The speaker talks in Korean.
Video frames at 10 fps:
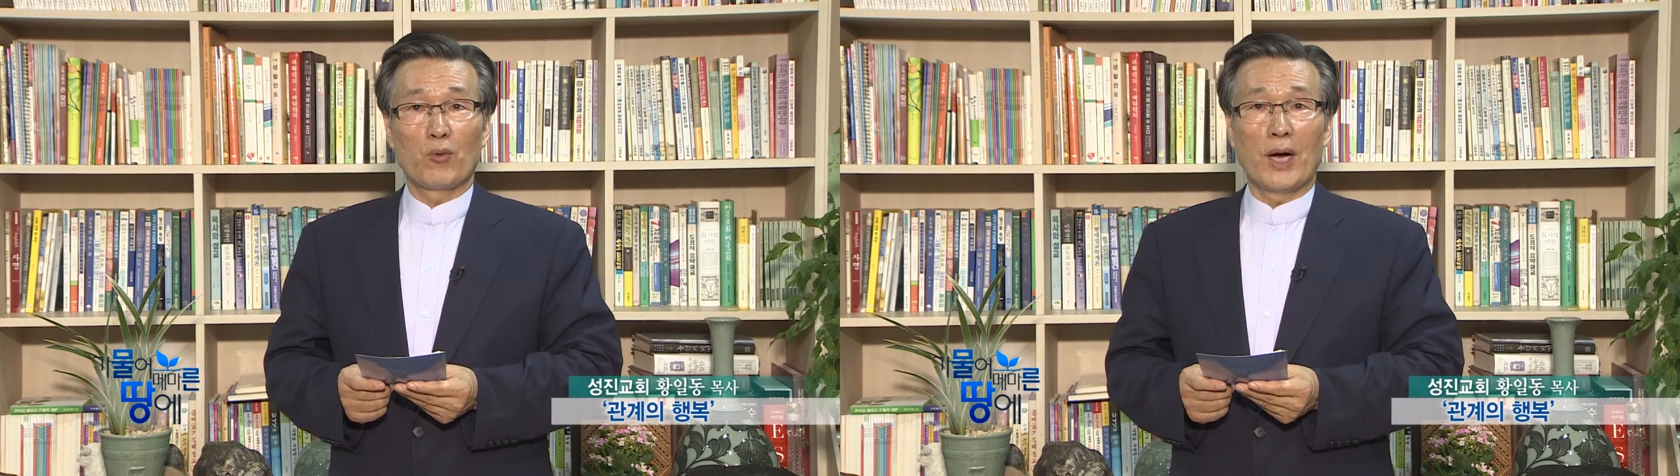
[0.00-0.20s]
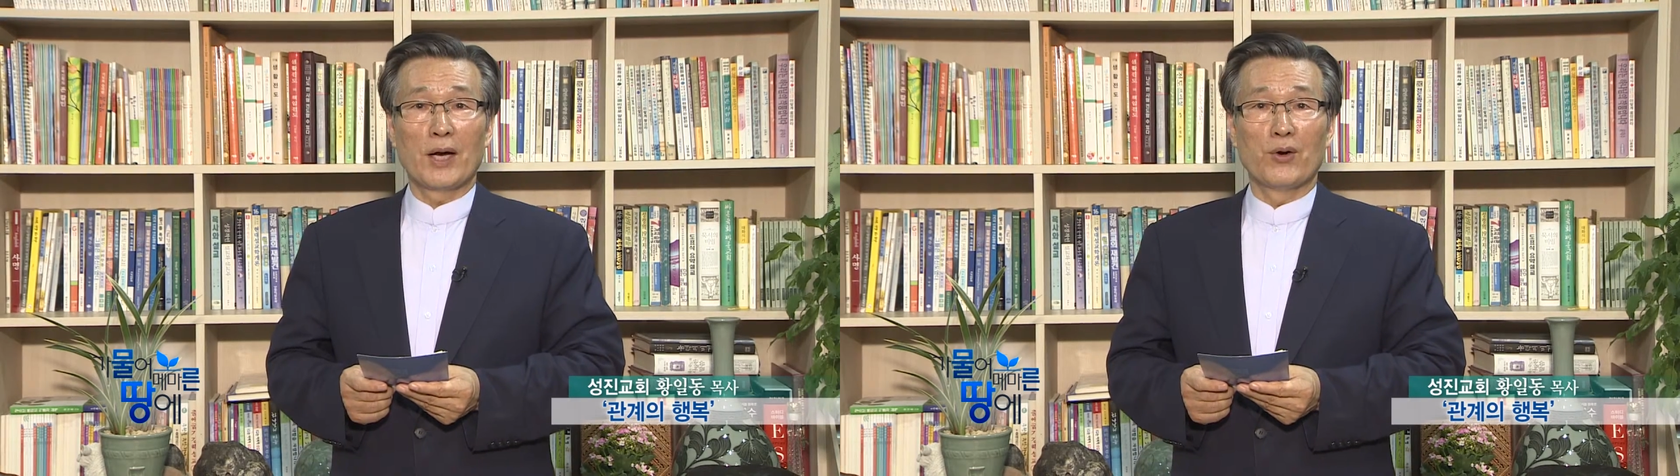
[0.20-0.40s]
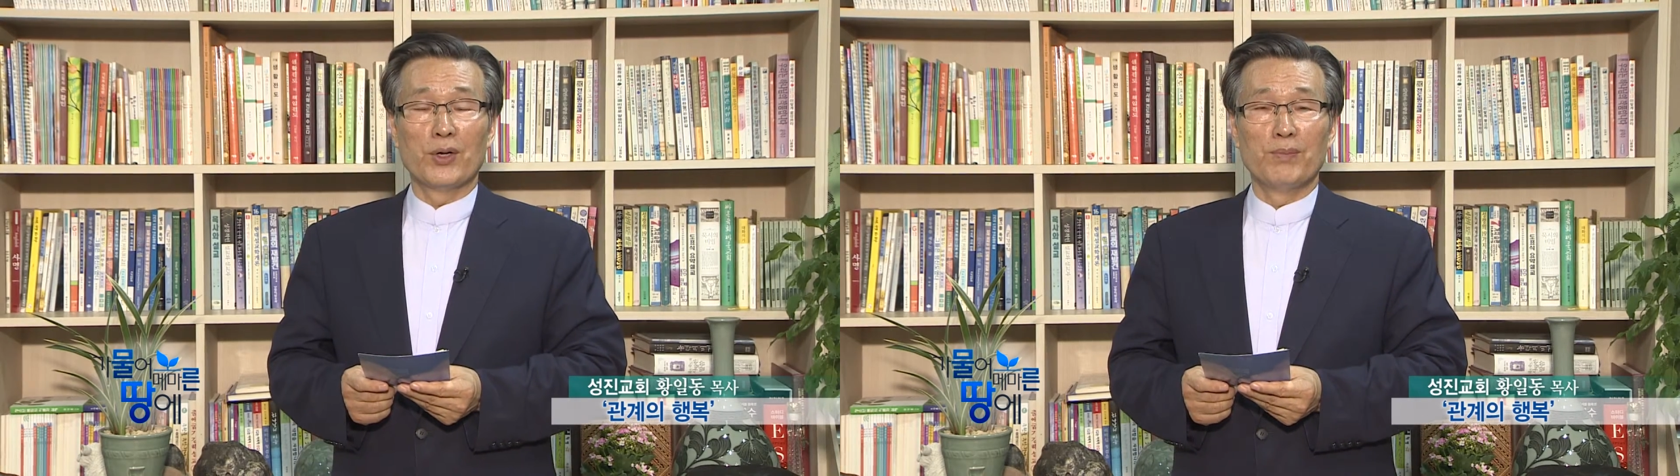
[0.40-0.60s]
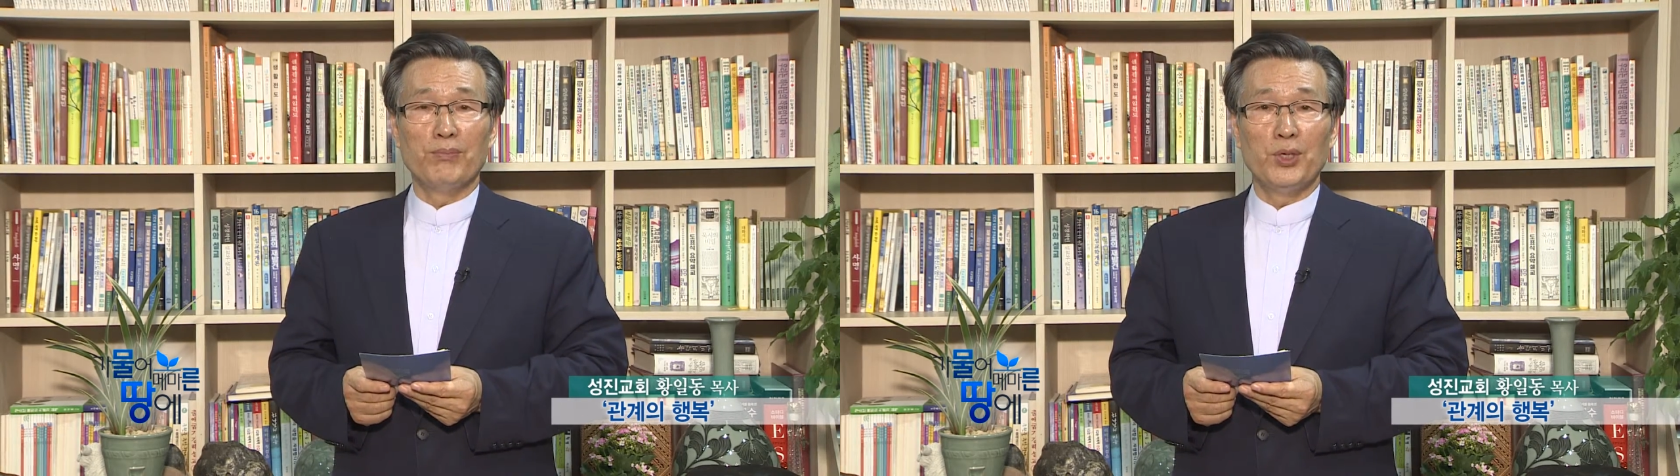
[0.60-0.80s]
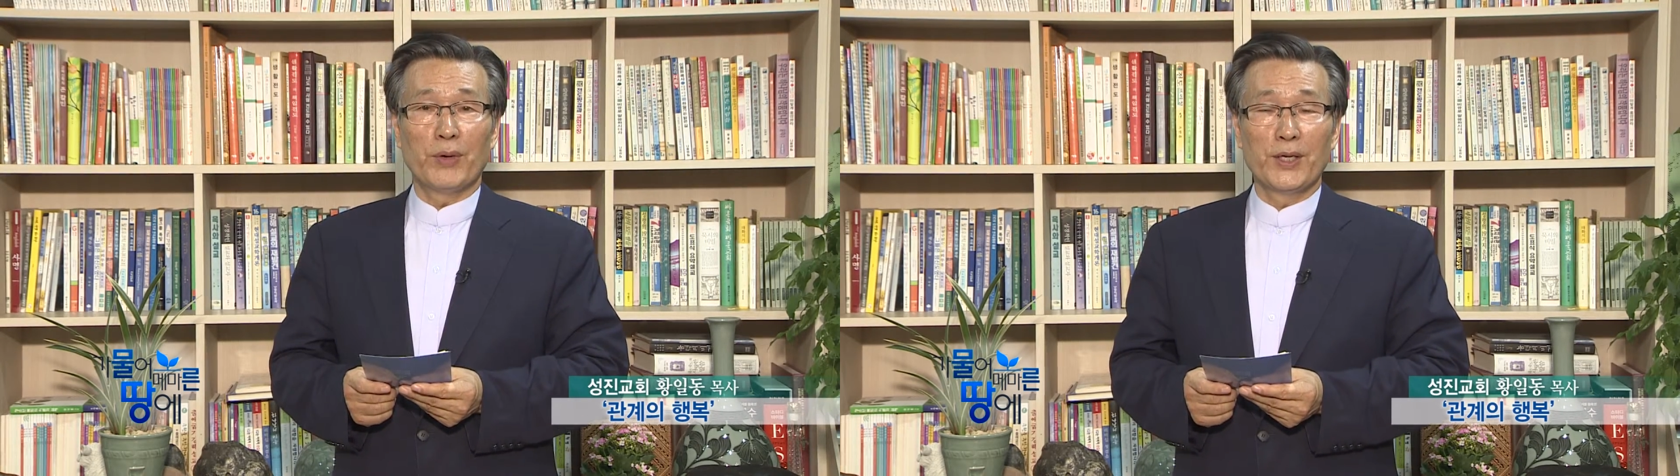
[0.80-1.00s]
과거는
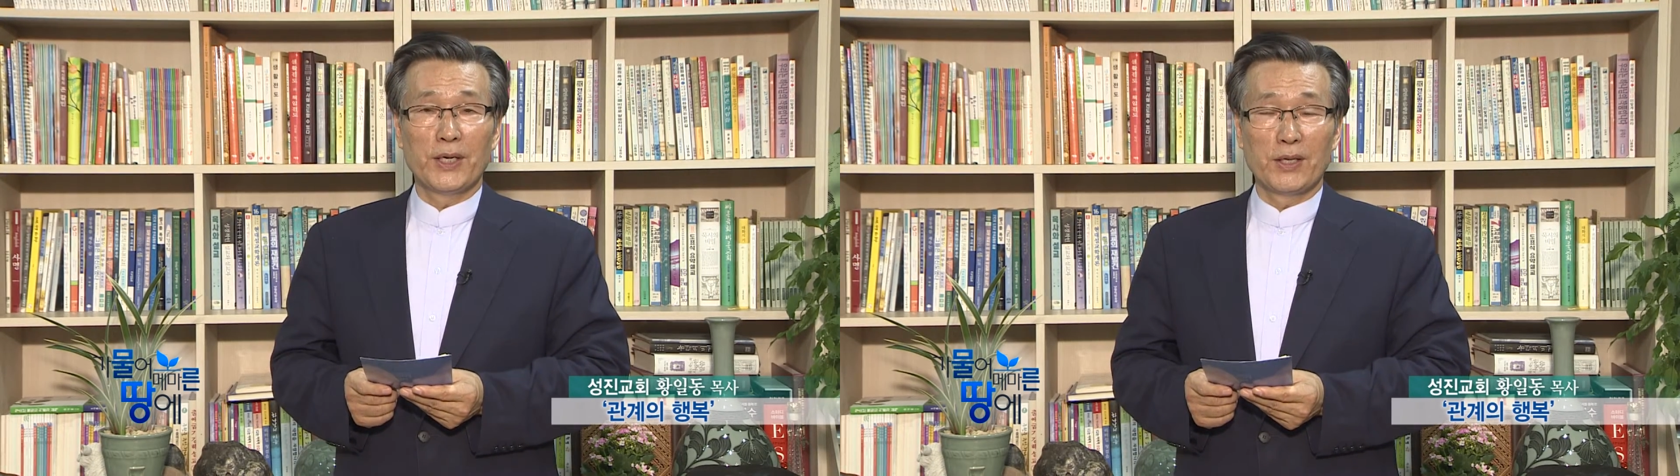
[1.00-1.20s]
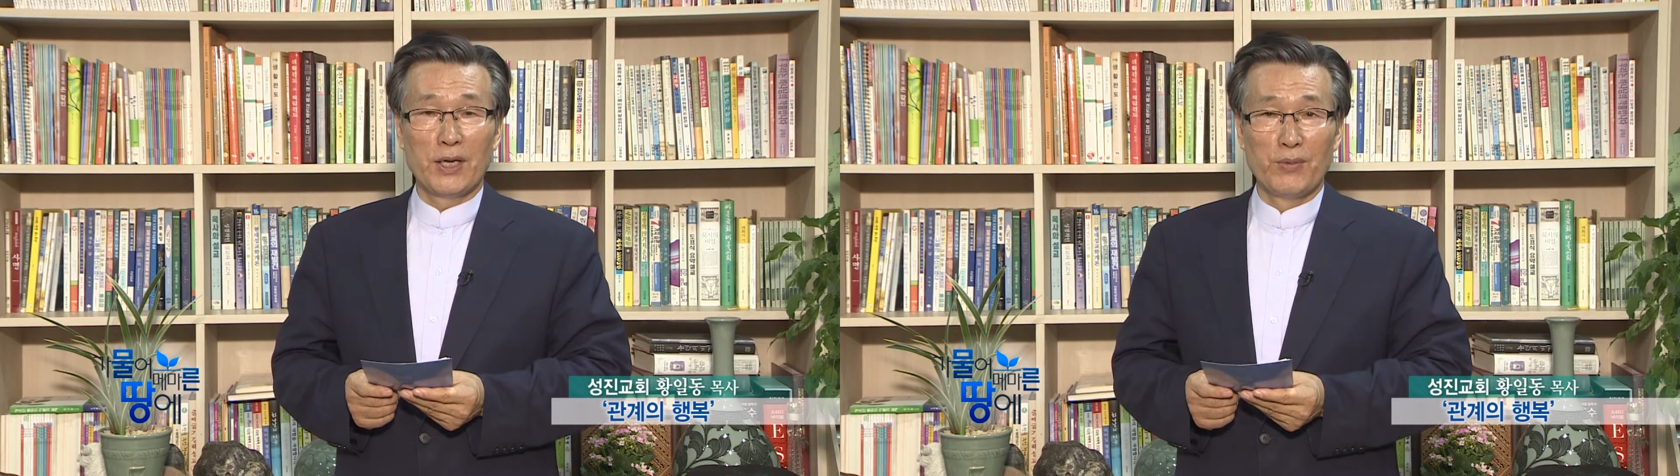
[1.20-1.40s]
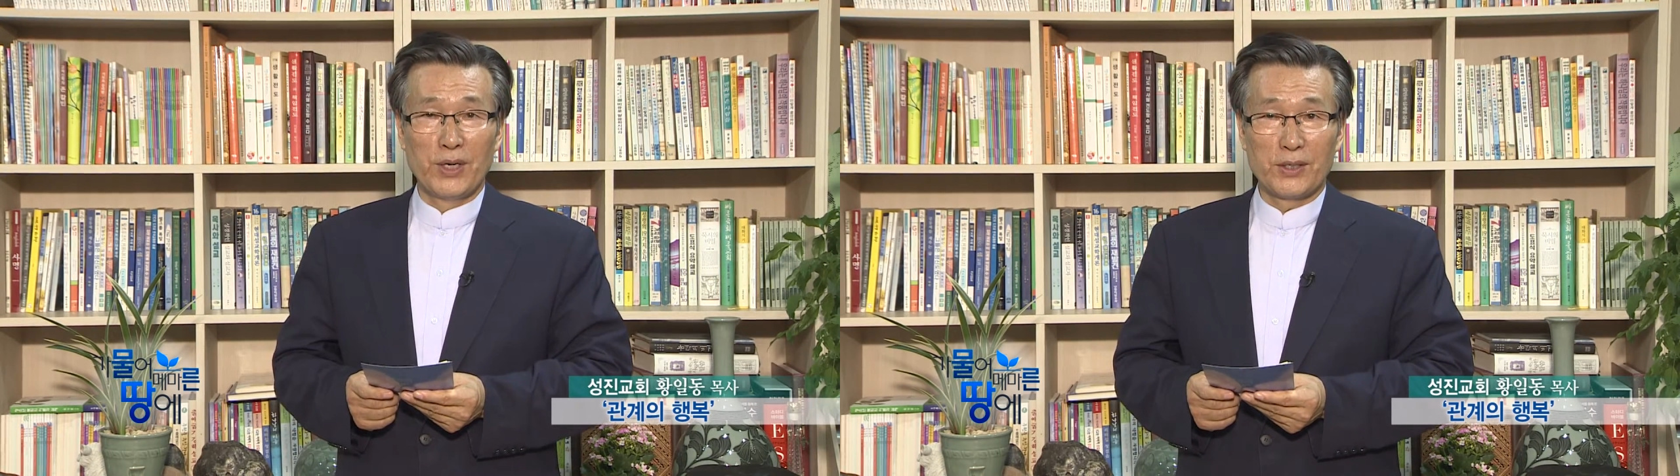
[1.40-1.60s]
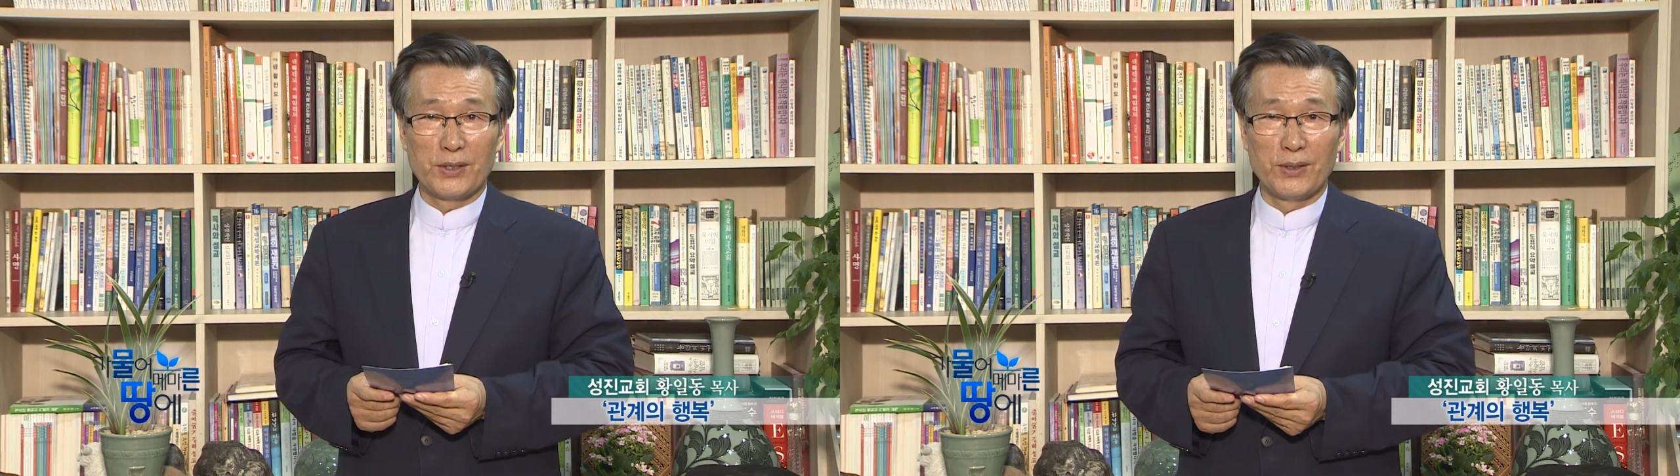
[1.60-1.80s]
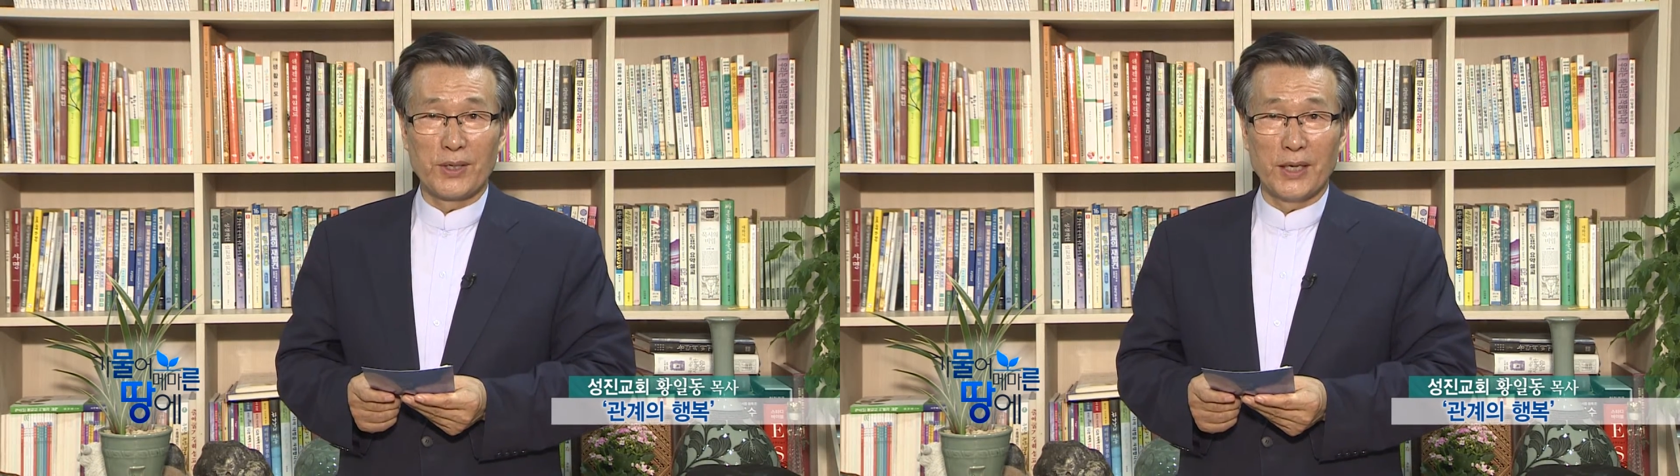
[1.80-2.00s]
미화되기 때문에
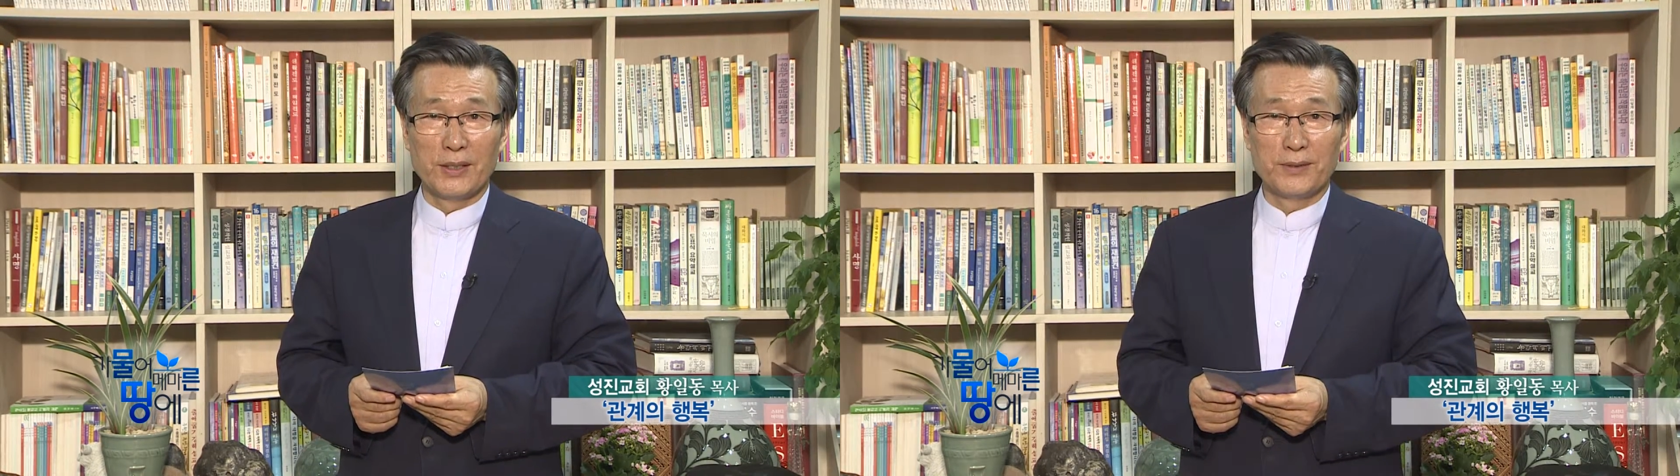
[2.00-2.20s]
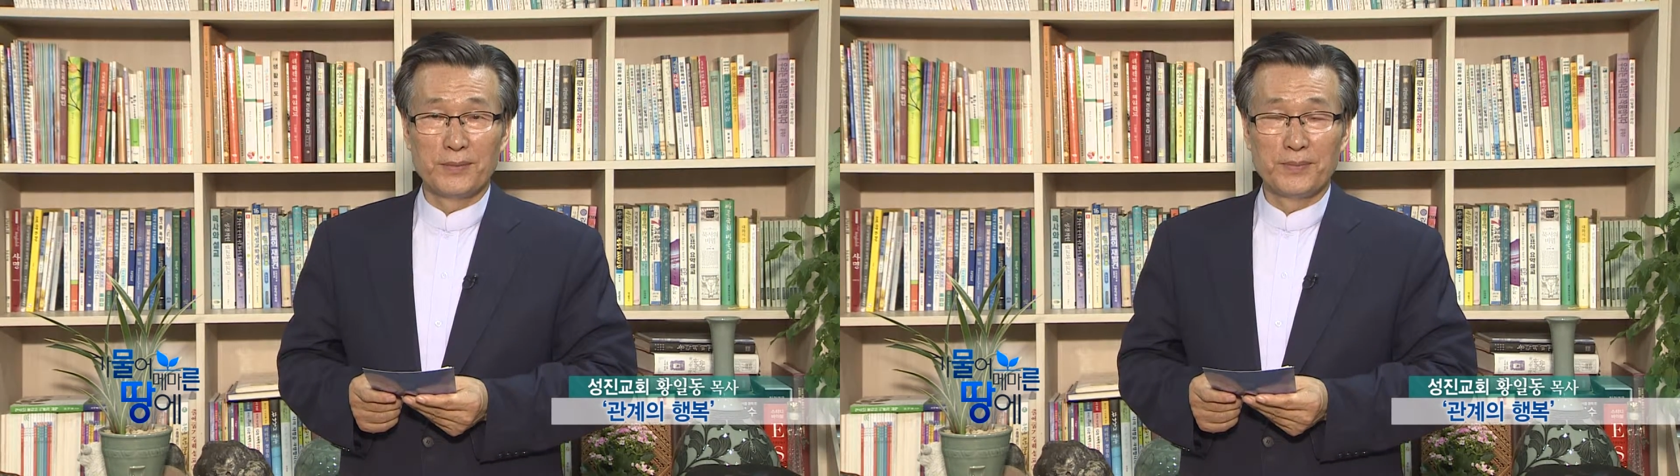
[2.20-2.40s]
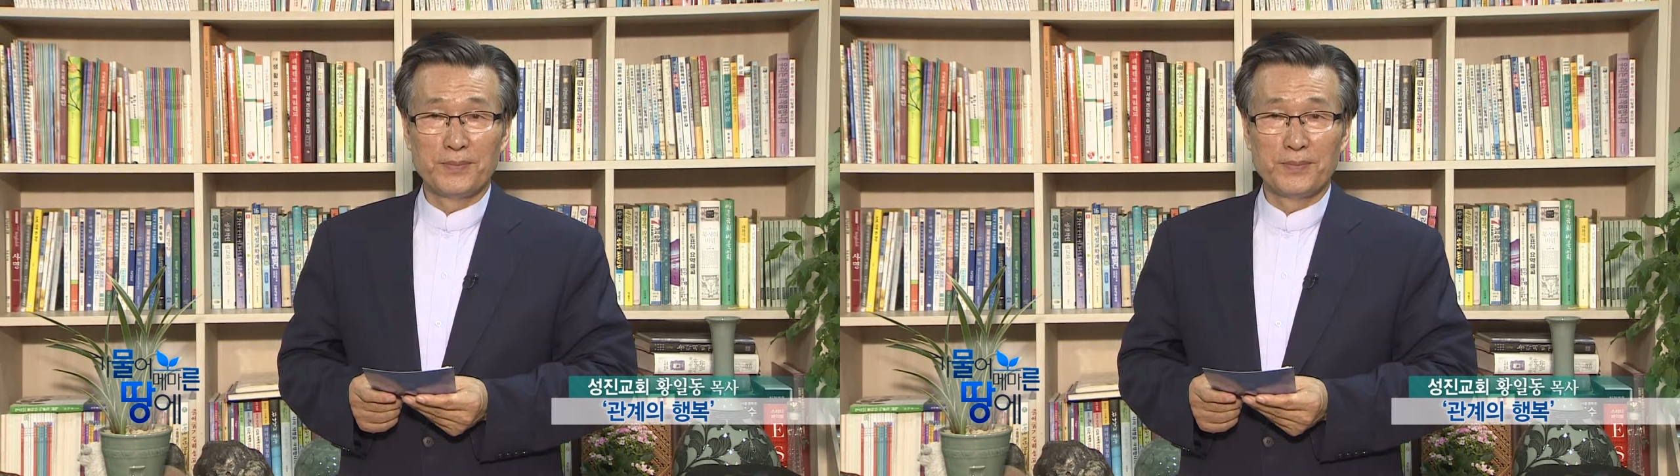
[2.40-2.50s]
그럴까요?